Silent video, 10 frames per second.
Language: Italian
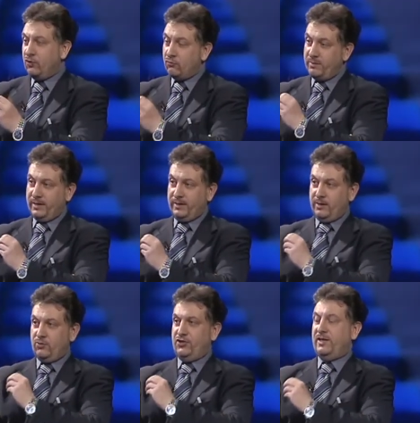i numeri
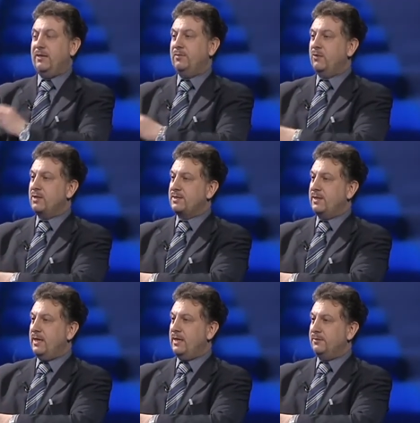dello sci club di
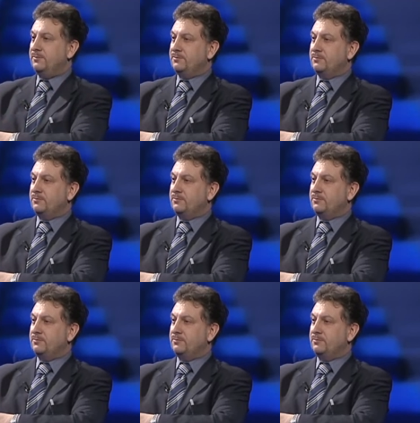Guastalla?